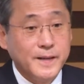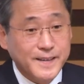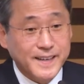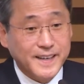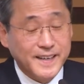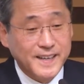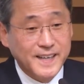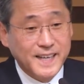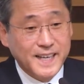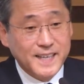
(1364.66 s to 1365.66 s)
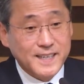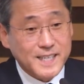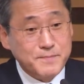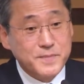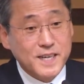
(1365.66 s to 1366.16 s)
예, 그
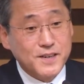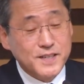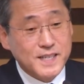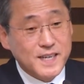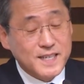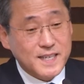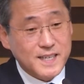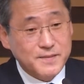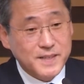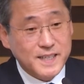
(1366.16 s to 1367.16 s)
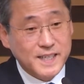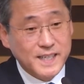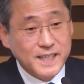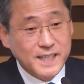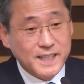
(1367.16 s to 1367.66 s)
김상원이라는 사람이
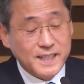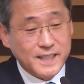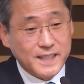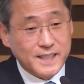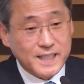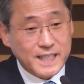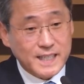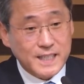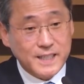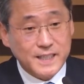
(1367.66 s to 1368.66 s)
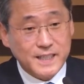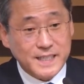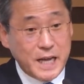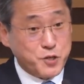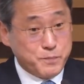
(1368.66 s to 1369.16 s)
예,
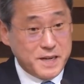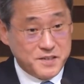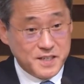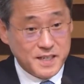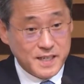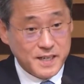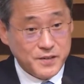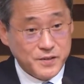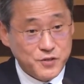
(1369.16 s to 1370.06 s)
그 조 판사잖아요.